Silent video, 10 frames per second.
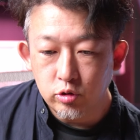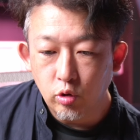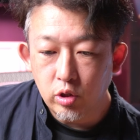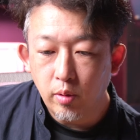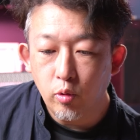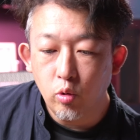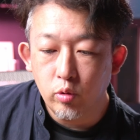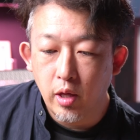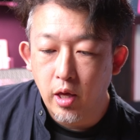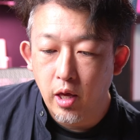そういったもの
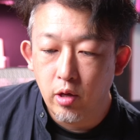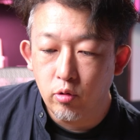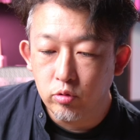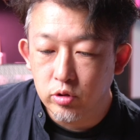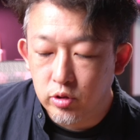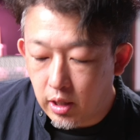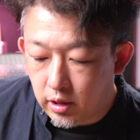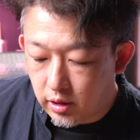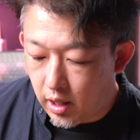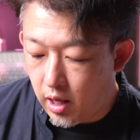をね、
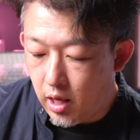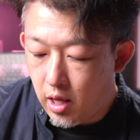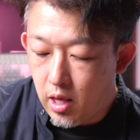使って